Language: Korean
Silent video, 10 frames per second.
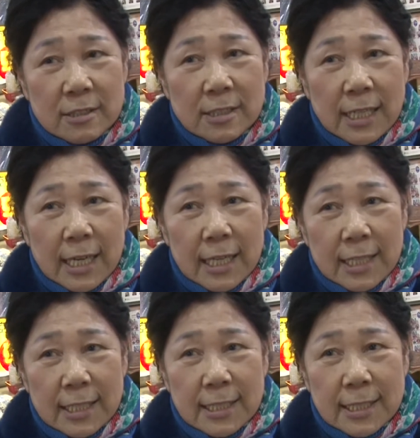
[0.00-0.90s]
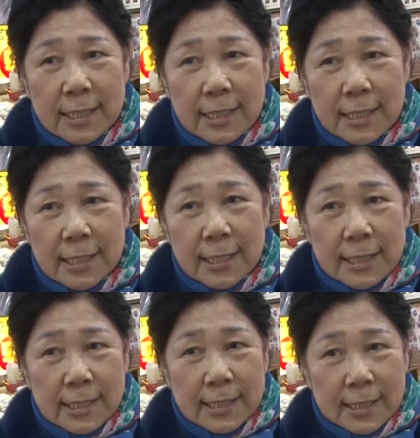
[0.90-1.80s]
그냥 해요? 아 그냥
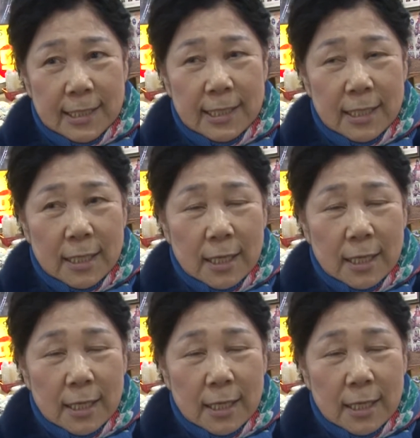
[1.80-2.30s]
해야 돼? 네.